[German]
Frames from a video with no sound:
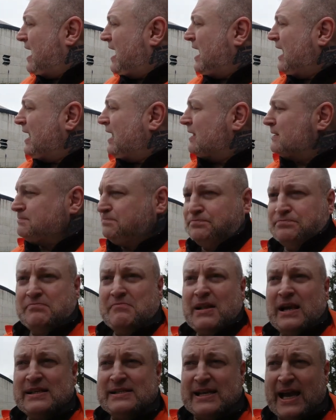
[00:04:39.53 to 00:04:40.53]
Ähm,
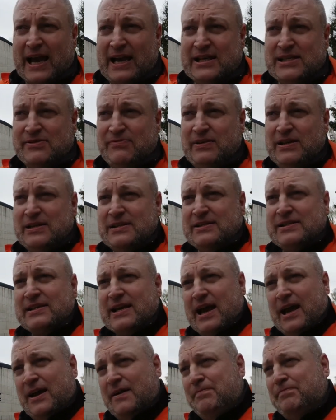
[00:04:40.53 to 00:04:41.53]
sei es wie es
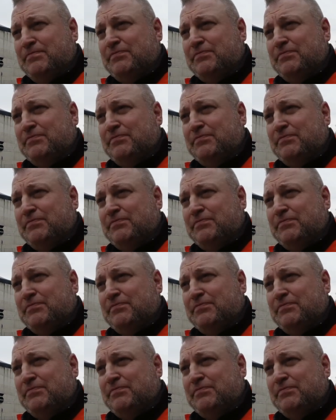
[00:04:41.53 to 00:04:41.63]
sei,